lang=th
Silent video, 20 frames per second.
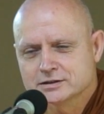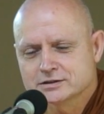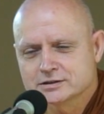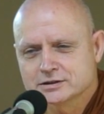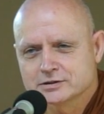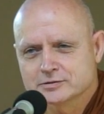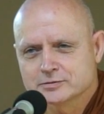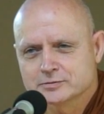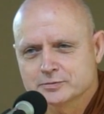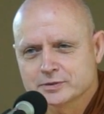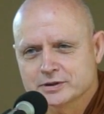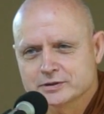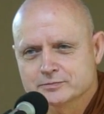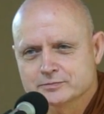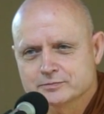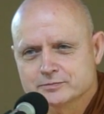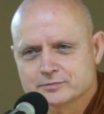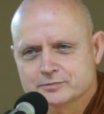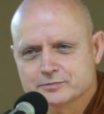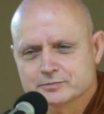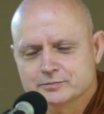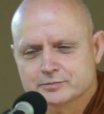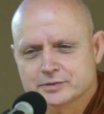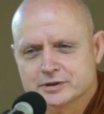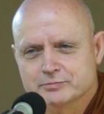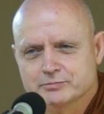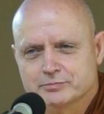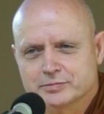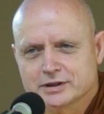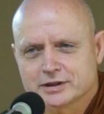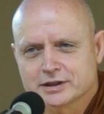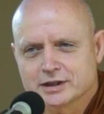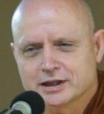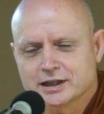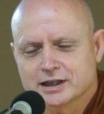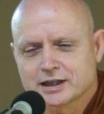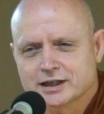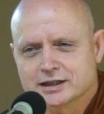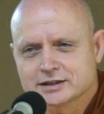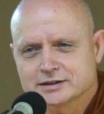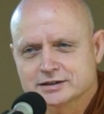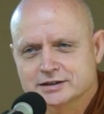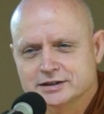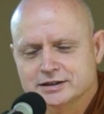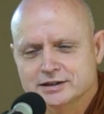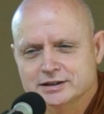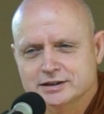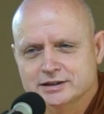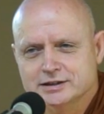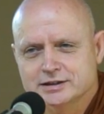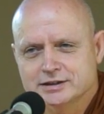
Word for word: ซึ่งมันเป็นเป็นปัญหาที่